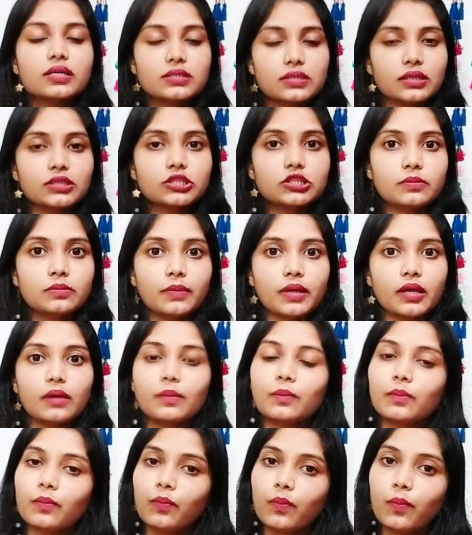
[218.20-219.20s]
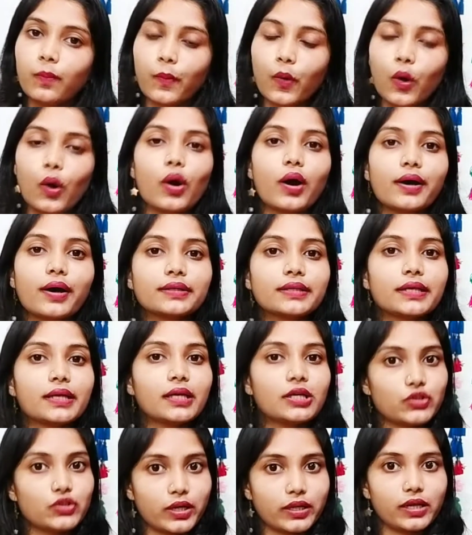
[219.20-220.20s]
सच में बहुत
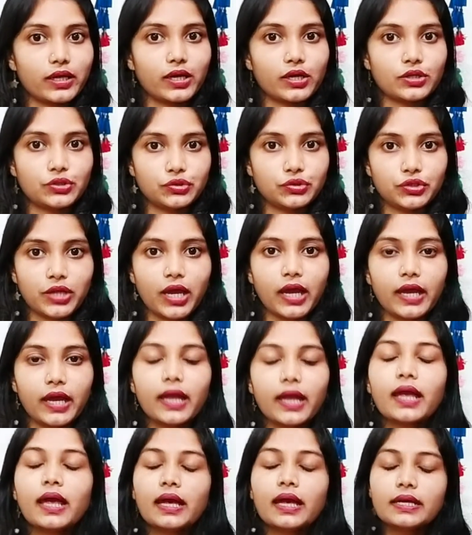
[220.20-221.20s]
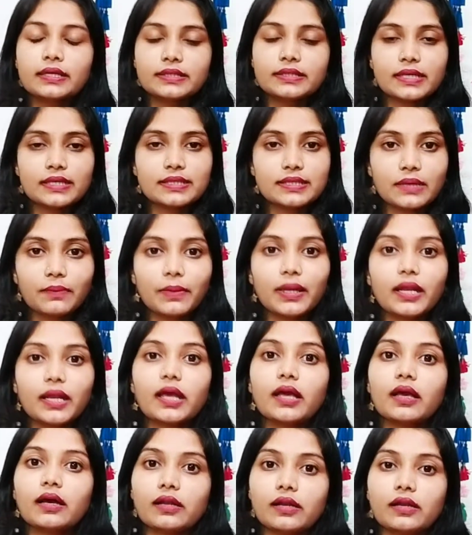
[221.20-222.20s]
ही ज़्यादा अच्छा है जैसे मैंने
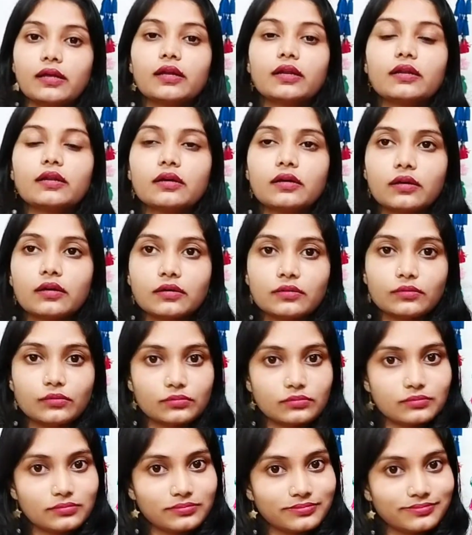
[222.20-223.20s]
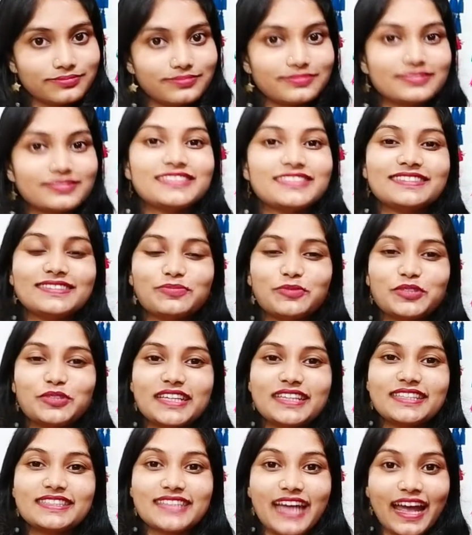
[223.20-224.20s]
कलर
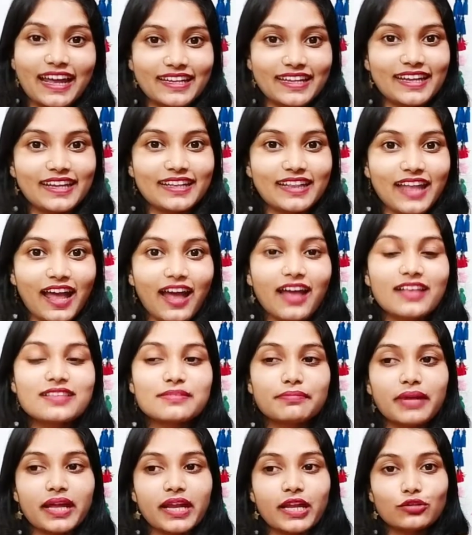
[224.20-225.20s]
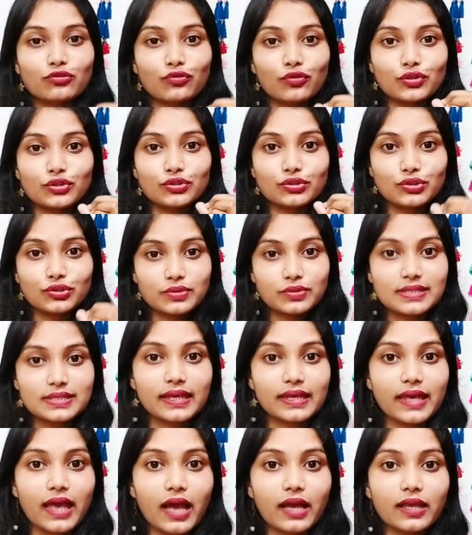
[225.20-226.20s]
मुझे चाहिए था मैंने वो चूज़
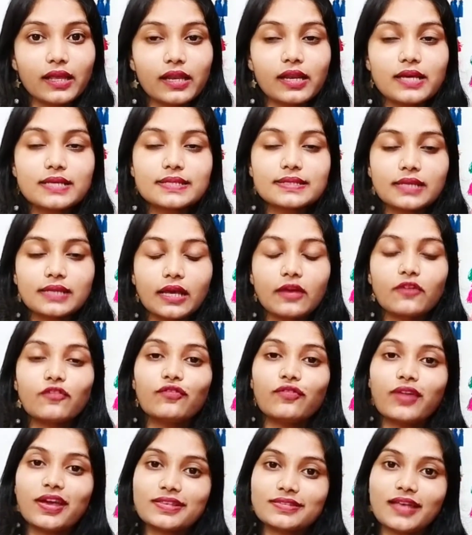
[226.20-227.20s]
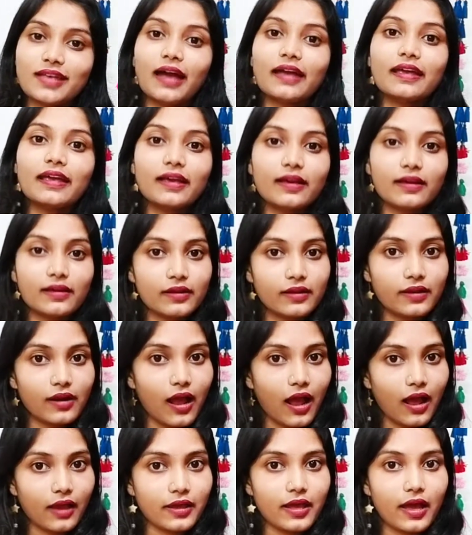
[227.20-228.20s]
किया कलर सेम वैसा ही कलर
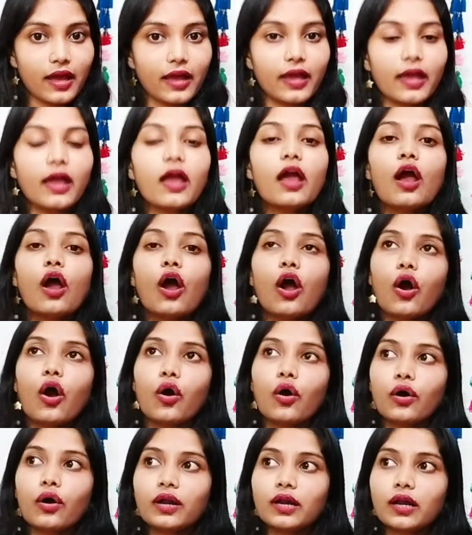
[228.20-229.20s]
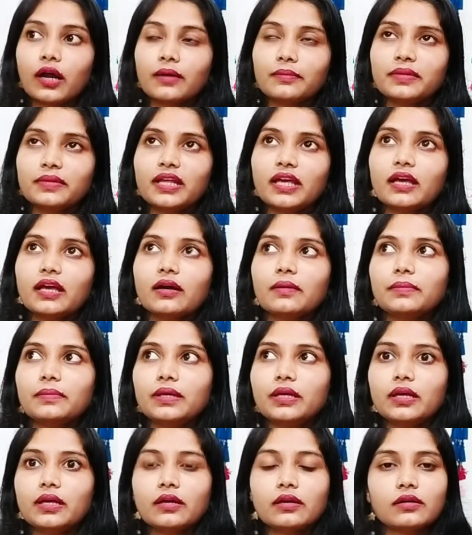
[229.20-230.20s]
आया है और हमने अभी